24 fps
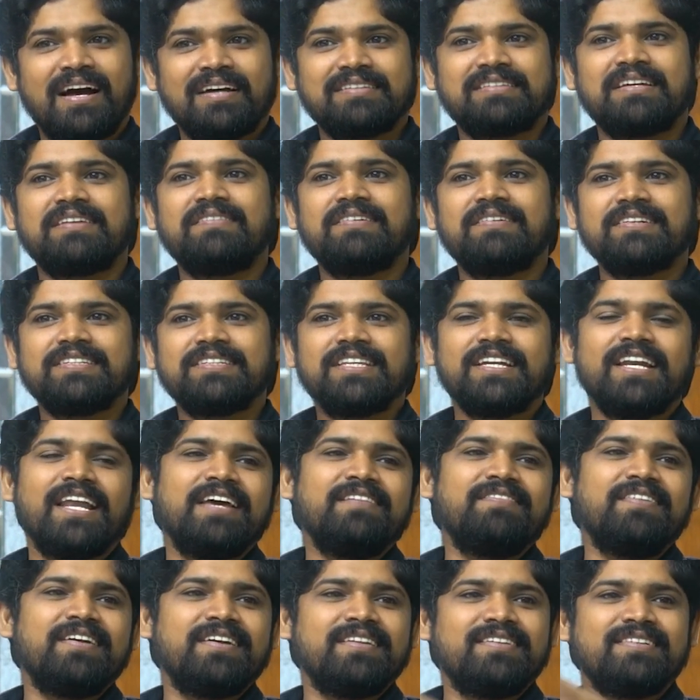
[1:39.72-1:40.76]
ఆ తర్వాత
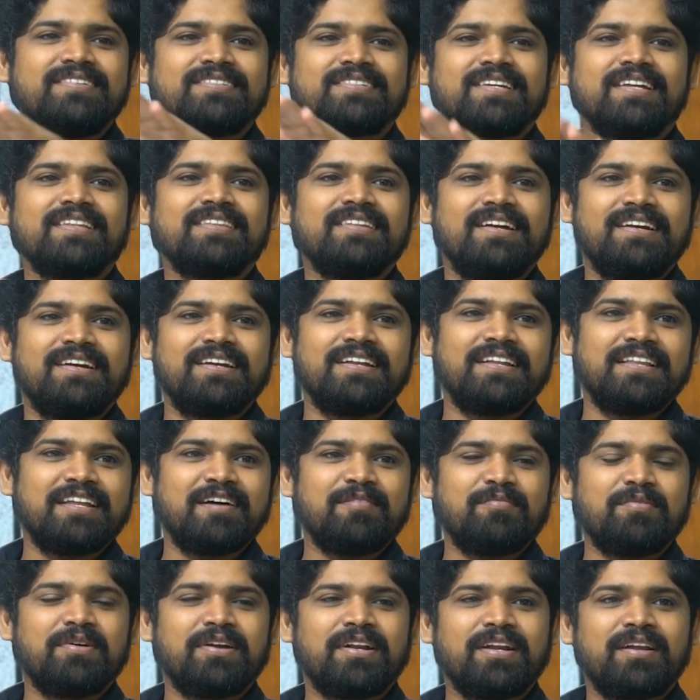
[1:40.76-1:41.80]
లైఫ్ ఎడ తీసుకెళ్తే అటు
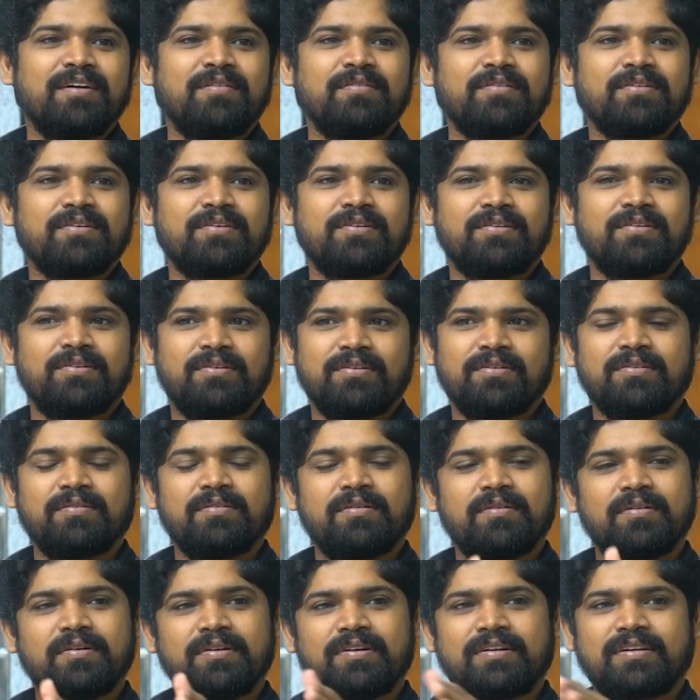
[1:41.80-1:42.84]
వెళ్దాము అన్న
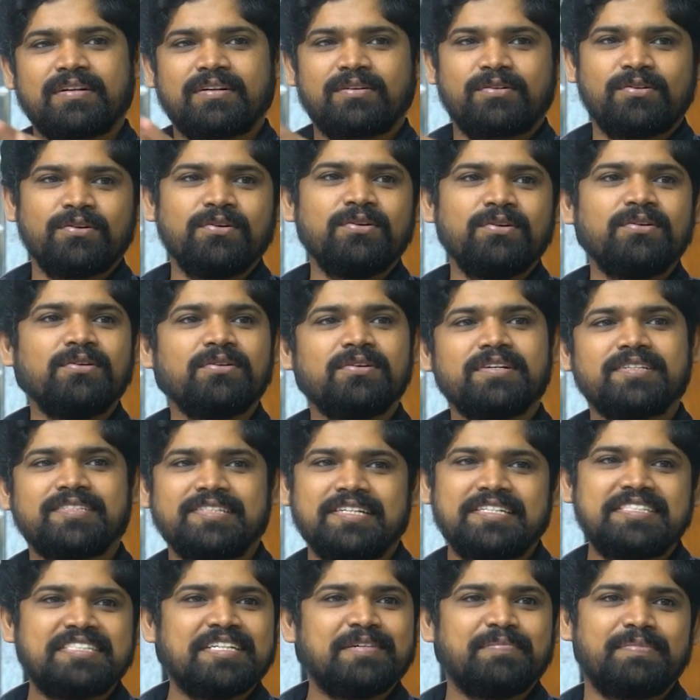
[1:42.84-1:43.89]
టోన్ ఒకటి
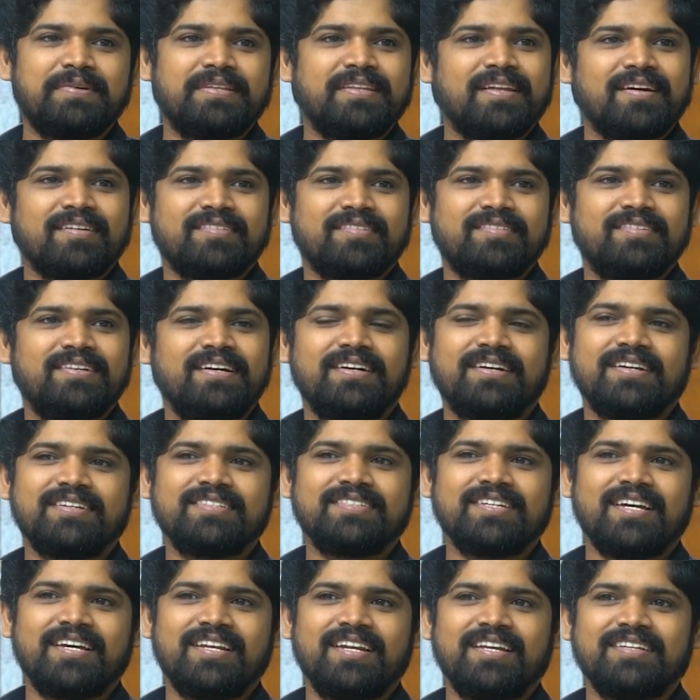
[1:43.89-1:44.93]
చేంజ్ అయిపోయింది నాకు థియేటర్
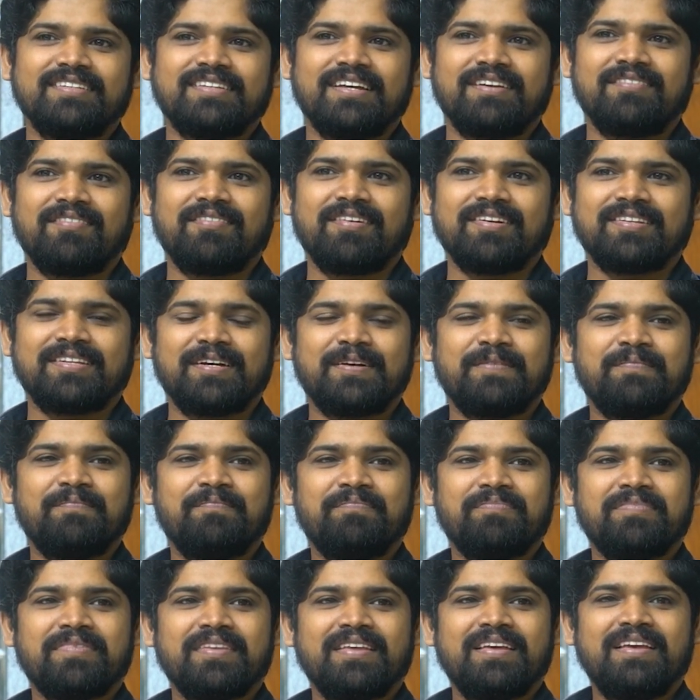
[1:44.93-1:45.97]
జాయిన్ అయిన తర్వాత
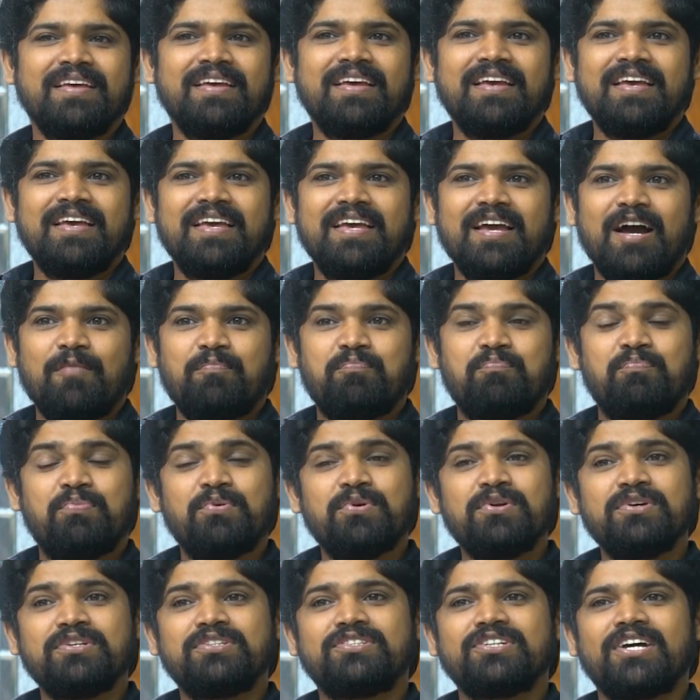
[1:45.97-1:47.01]

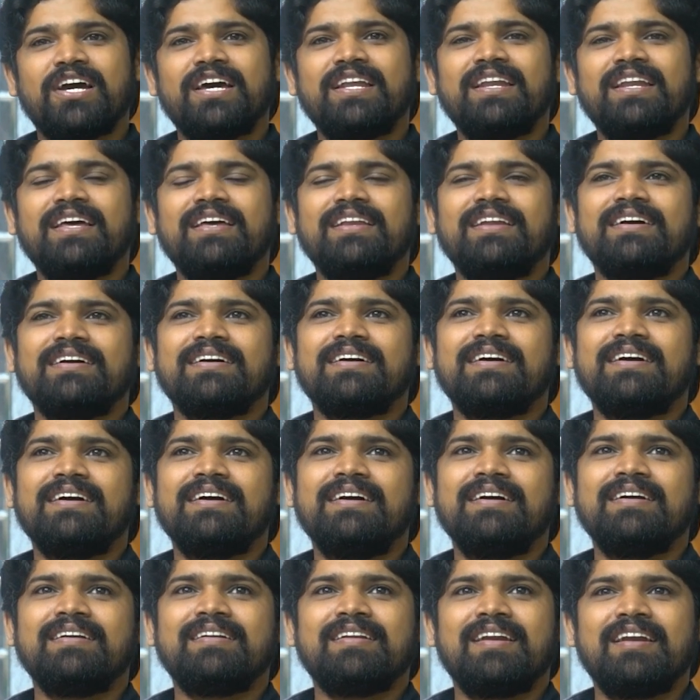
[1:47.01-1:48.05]
అప్పుడు జాయిన్ అయినాక
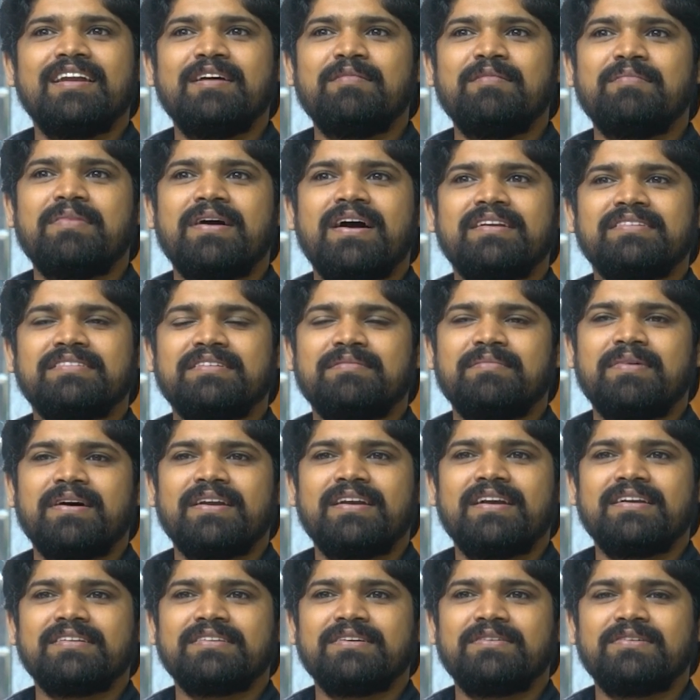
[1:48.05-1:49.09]
ఇట్లనే మాడుతూ
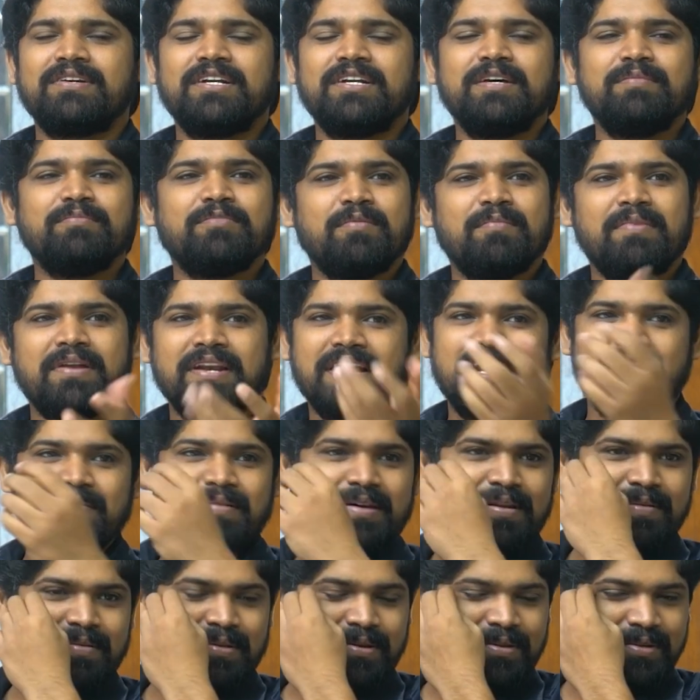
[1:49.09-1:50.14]
మాట్లాడుతూ ఉంటే బొమ్మల
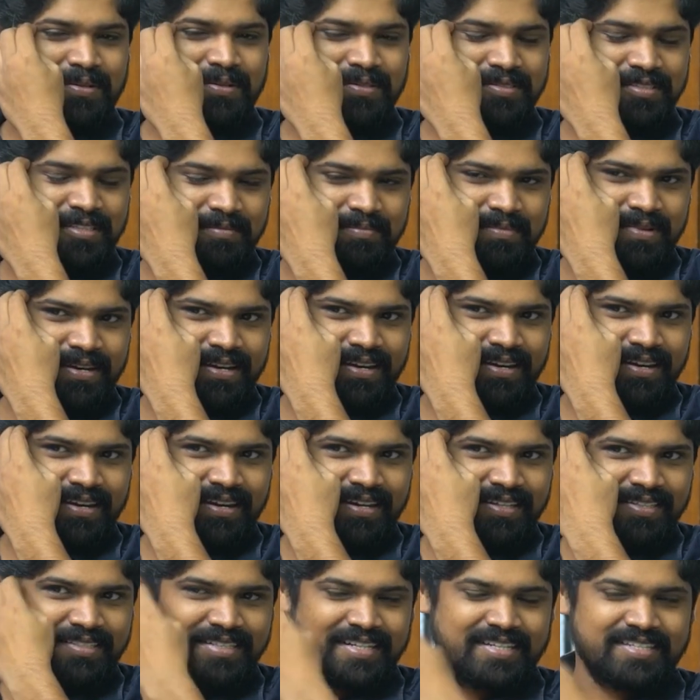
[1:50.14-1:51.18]
రామారావు అని ఒక సినిమా
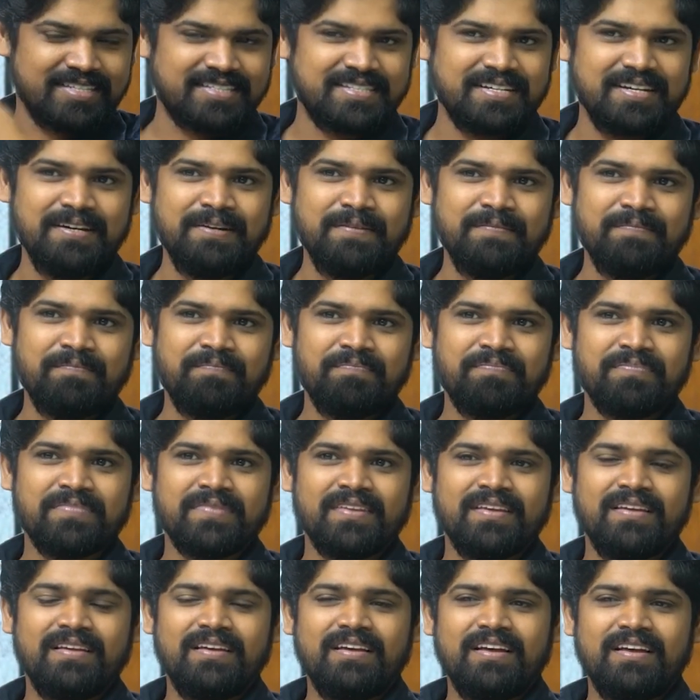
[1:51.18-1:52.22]
చేసిన
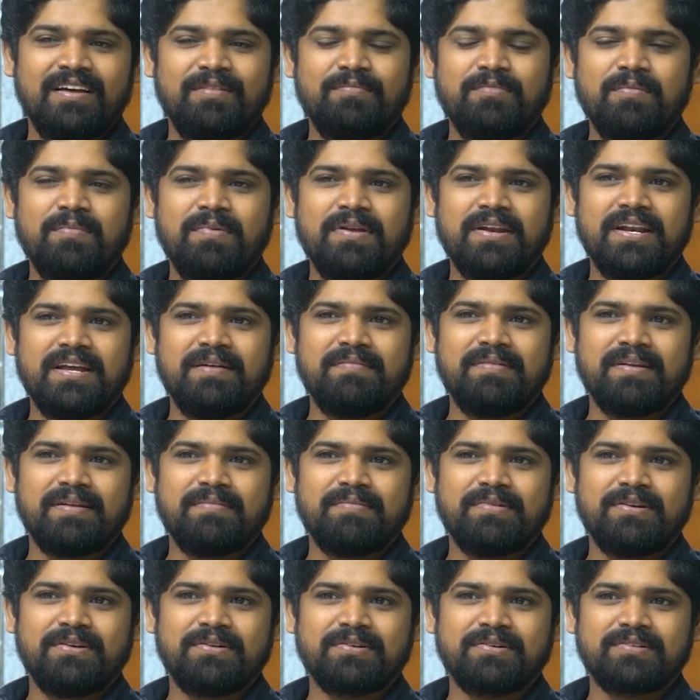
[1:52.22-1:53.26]
బొమ్మల
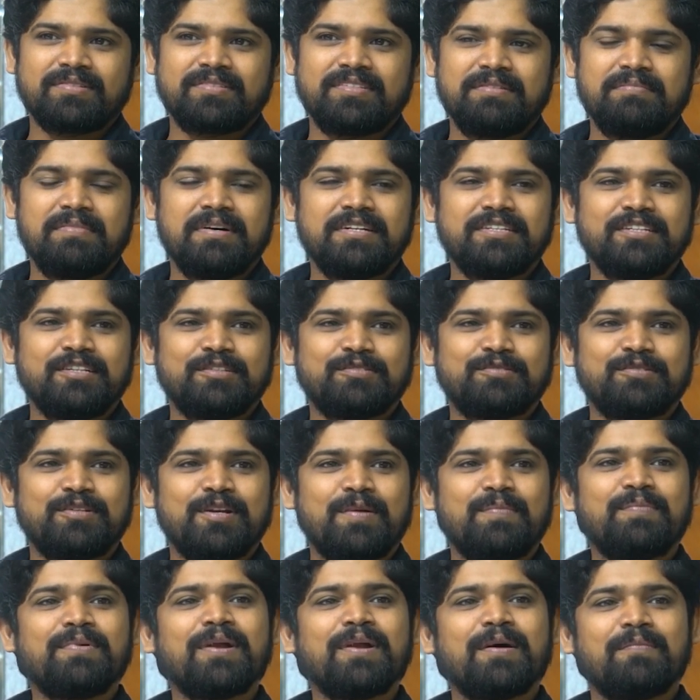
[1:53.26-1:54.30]
రామారావు అని ఒక సినిమా
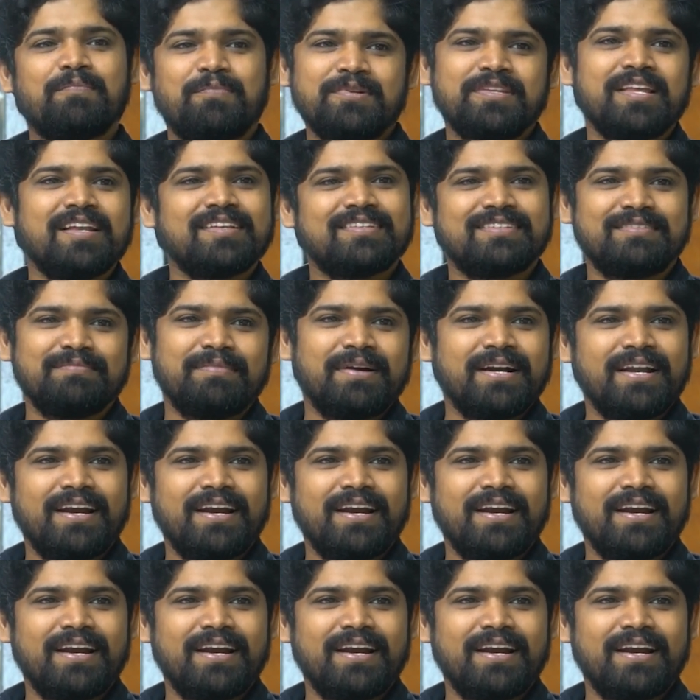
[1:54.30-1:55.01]
చేస్తున్నప్పుడు అప్పుడు తెలిసింది మా